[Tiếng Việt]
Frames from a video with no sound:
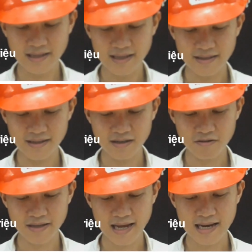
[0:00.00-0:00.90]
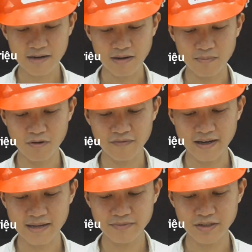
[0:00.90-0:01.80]
trên thị trường có giá là khoảng một phẩy
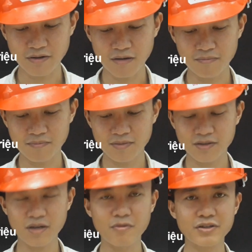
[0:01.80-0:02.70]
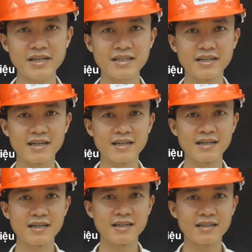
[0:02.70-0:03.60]
năm triệu đồng cho một chiếc giường.
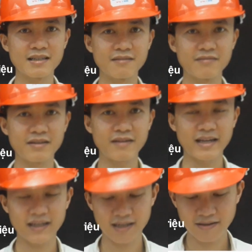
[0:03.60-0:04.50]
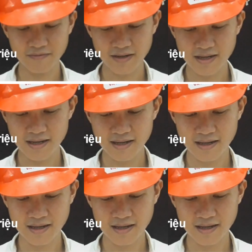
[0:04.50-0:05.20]
Vì vậy, kinh phí